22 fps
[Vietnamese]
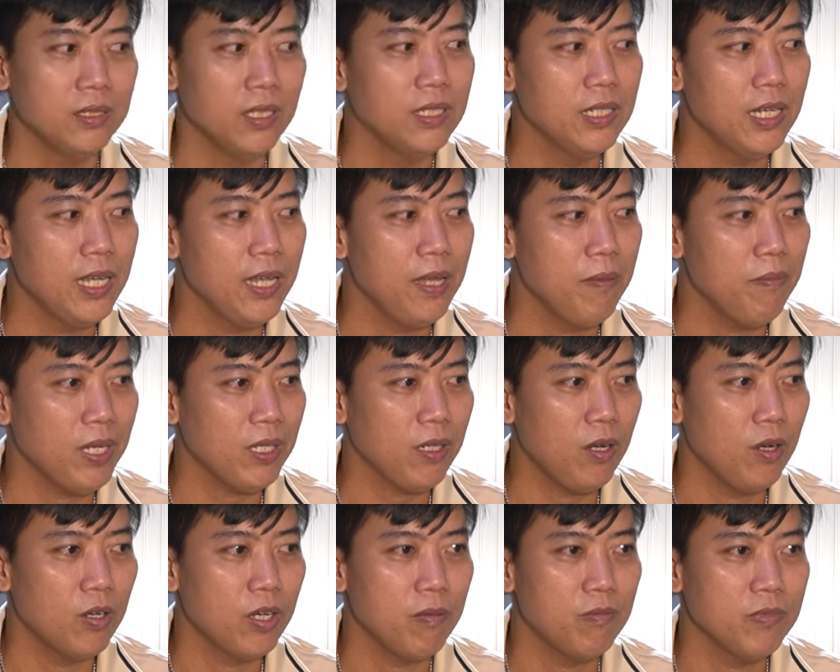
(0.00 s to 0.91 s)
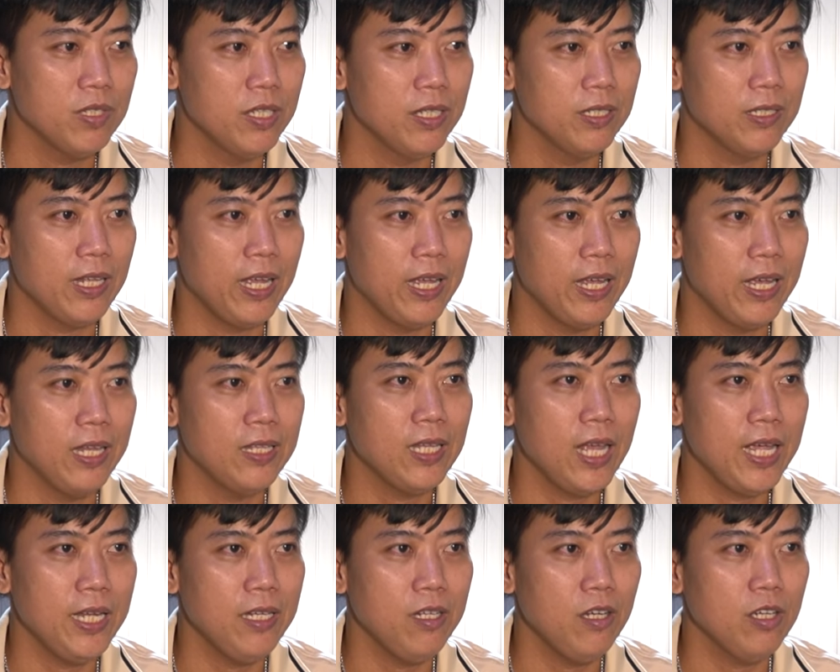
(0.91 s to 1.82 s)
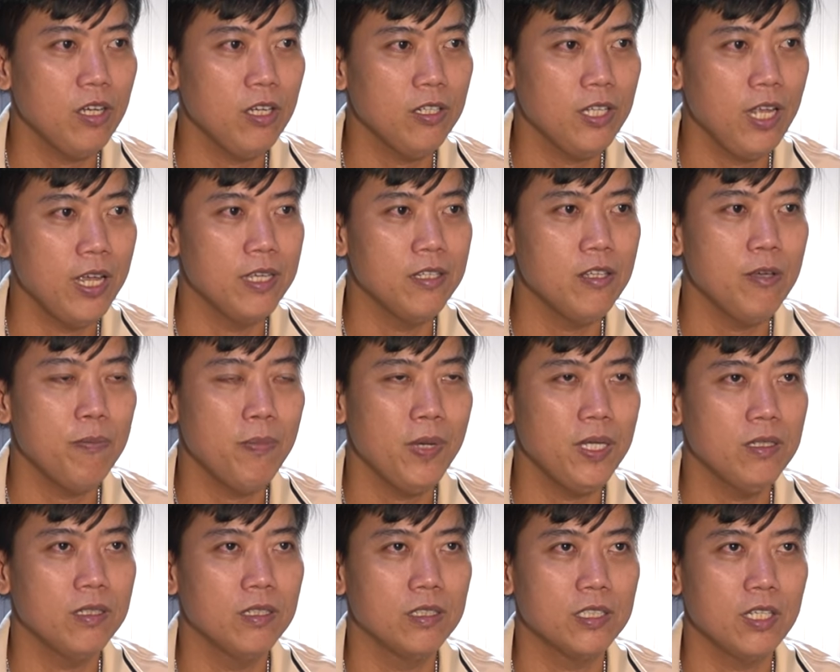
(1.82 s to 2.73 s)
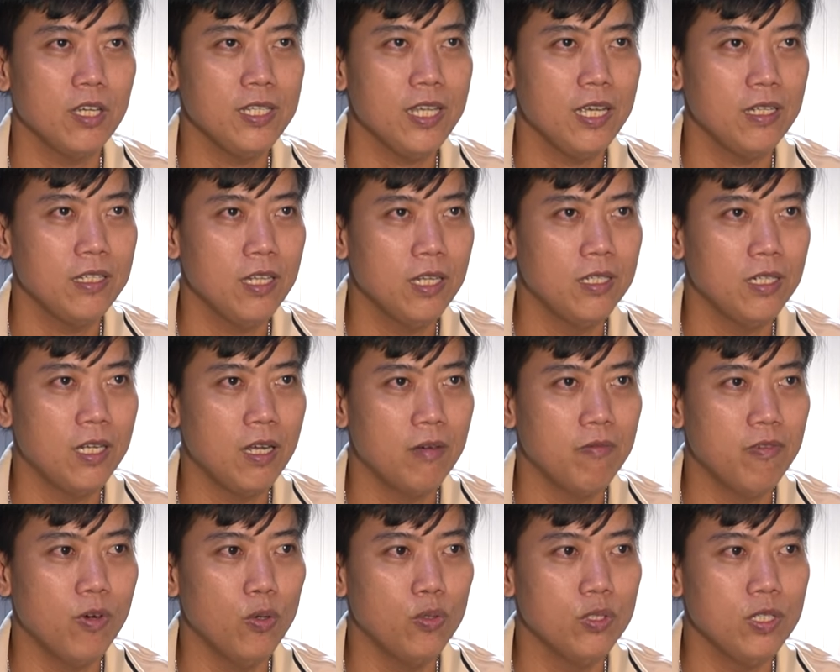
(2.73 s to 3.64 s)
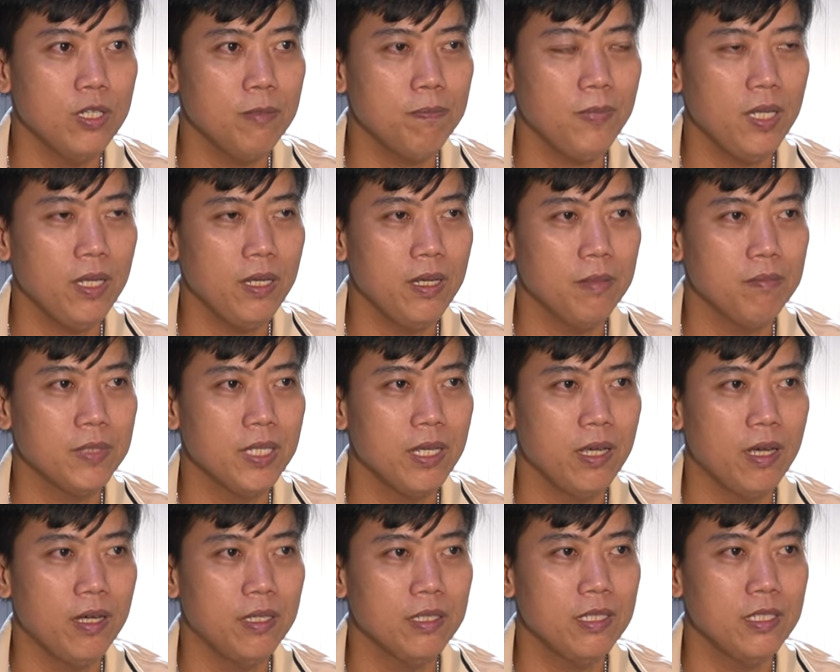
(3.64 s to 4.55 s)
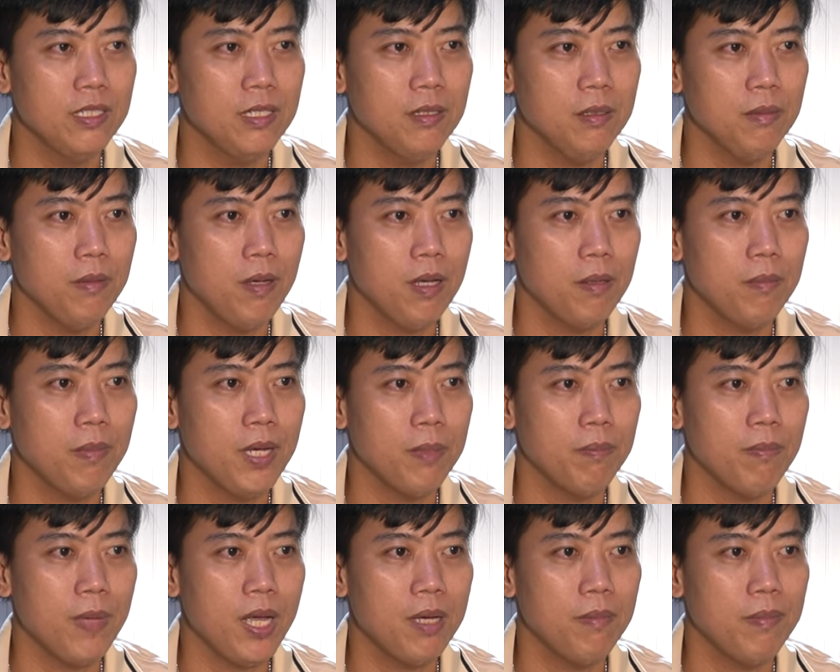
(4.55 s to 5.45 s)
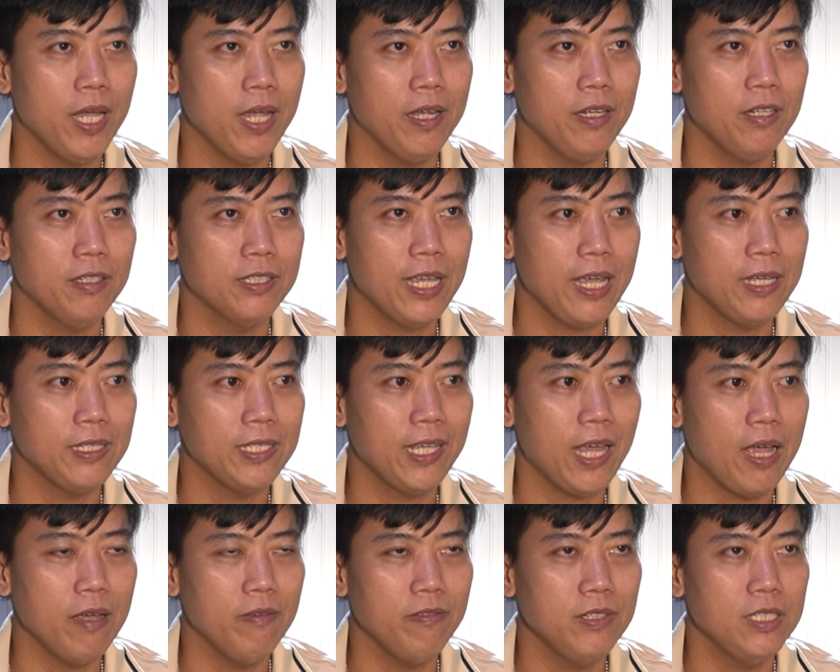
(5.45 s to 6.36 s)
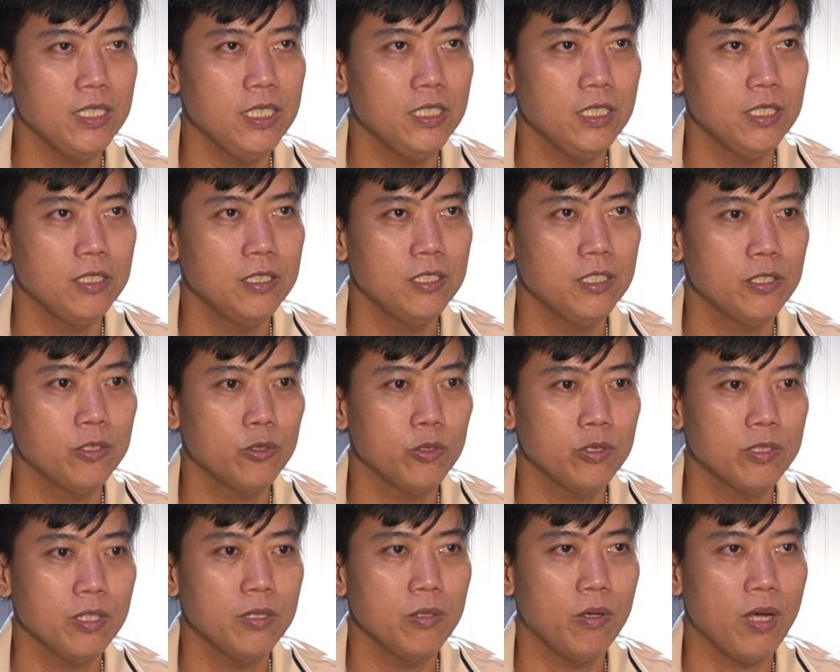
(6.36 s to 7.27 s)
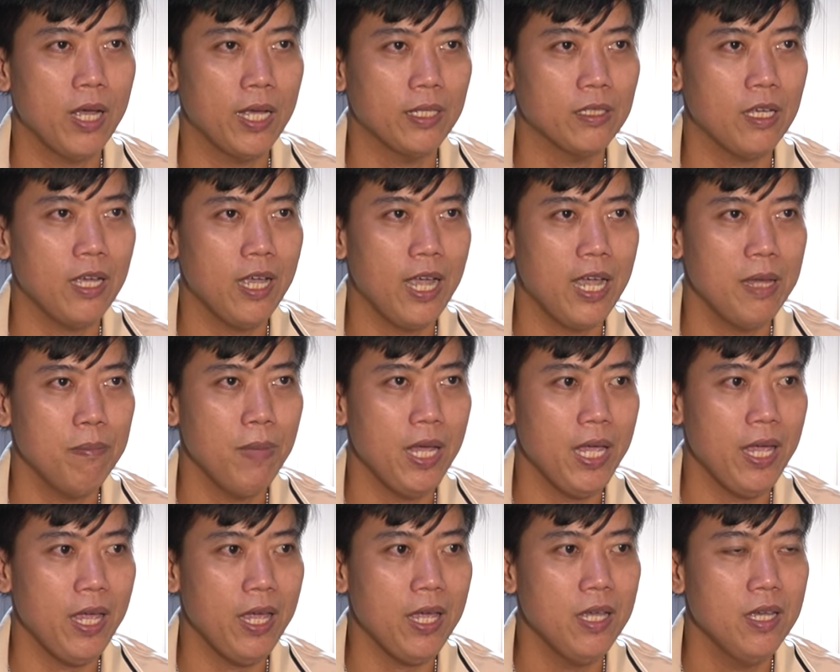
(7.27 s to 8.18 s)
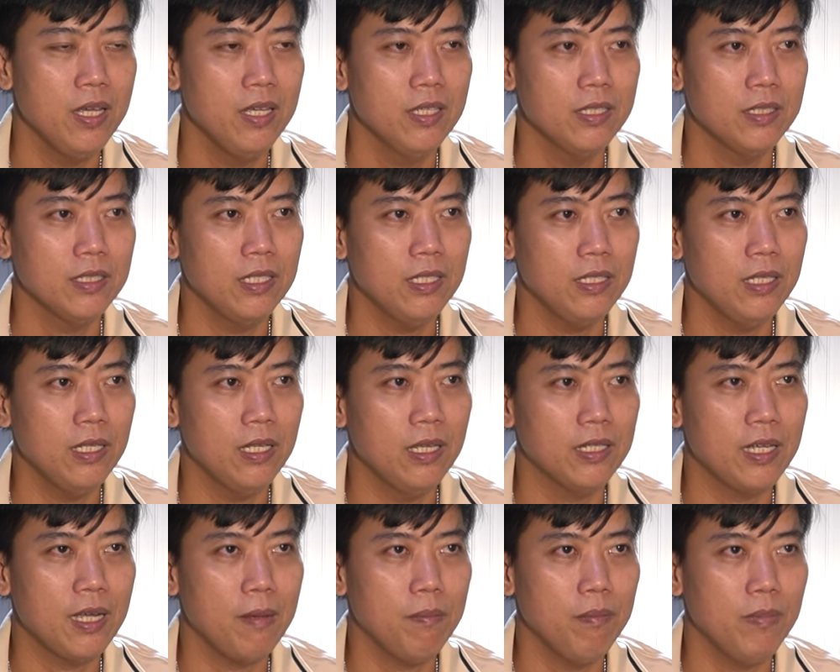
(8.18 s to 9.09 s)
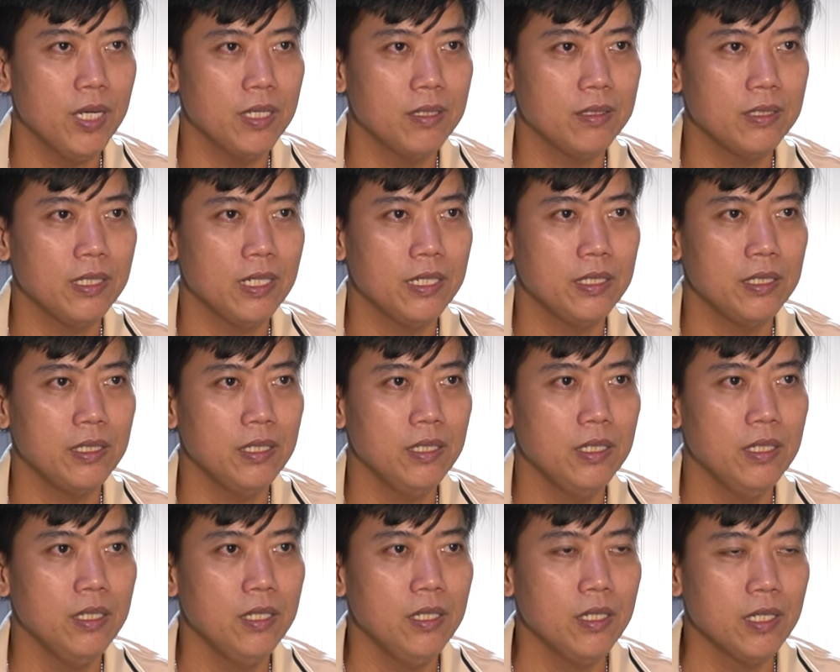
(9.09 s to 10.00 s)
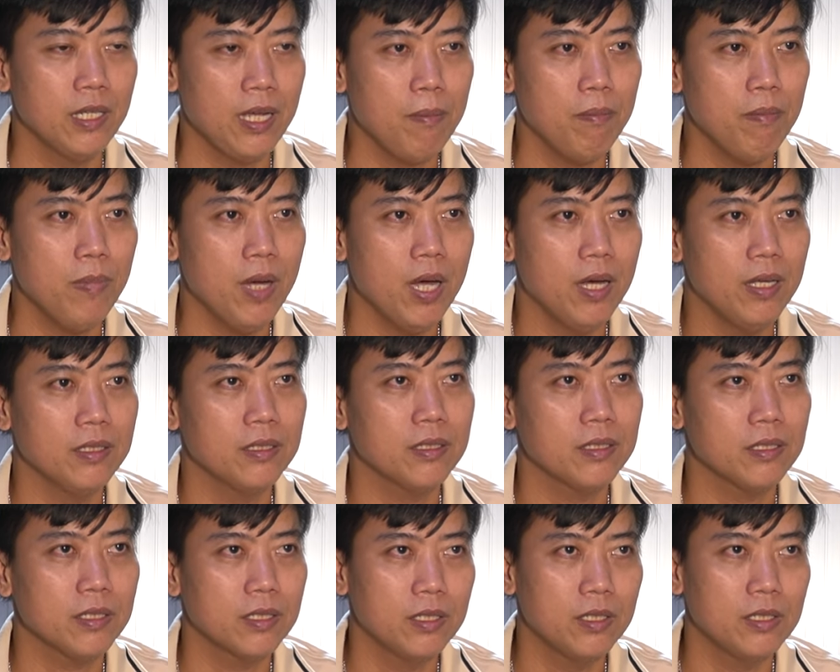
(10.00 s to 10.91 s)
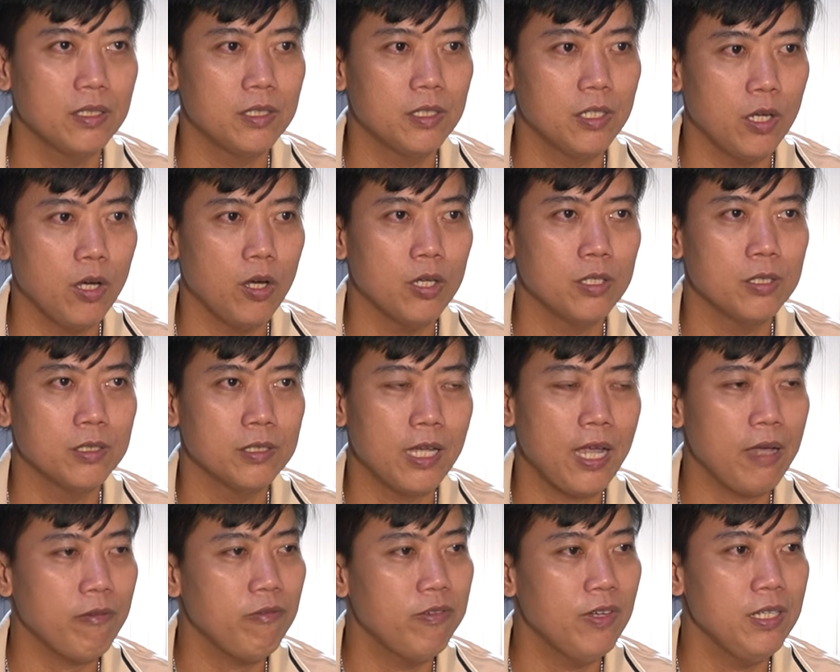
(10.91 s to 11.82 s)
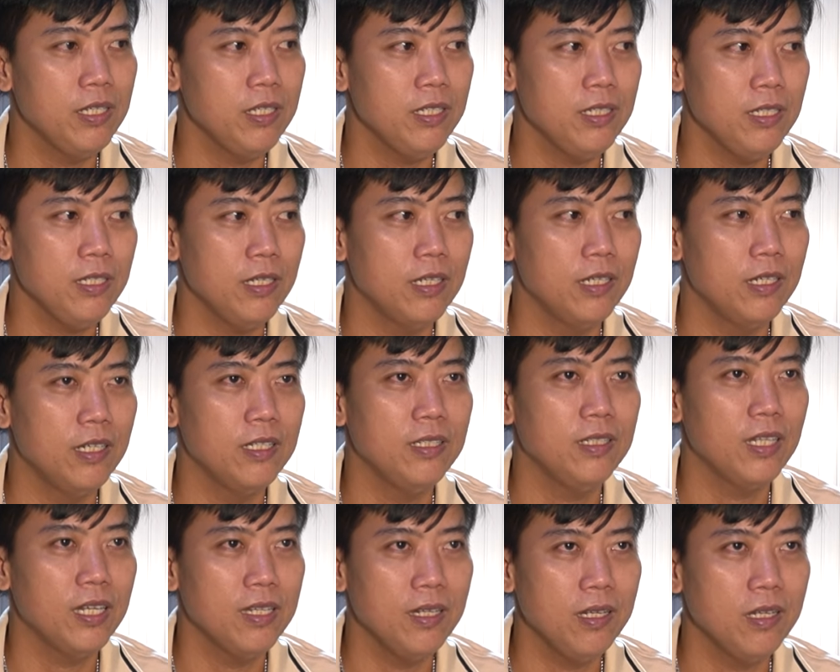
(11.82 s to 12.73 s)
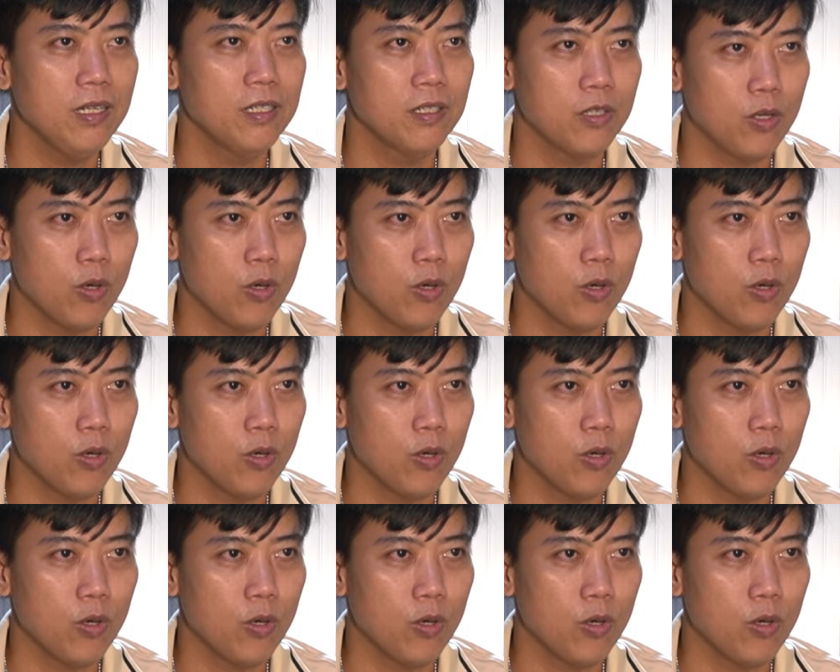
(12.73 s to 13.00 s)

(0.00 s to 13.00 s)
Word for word: từ khi em bắt đầu công việc này anh thấy nó có thể giúp ích được cho gia đình là phụ giúp thêm vợ với ba, ba mẹ rồi trang trải phí sinh sinh hoạt cho hai bé với lại khám bệnh này khám bệnh rồi các phí à, linh tinh à,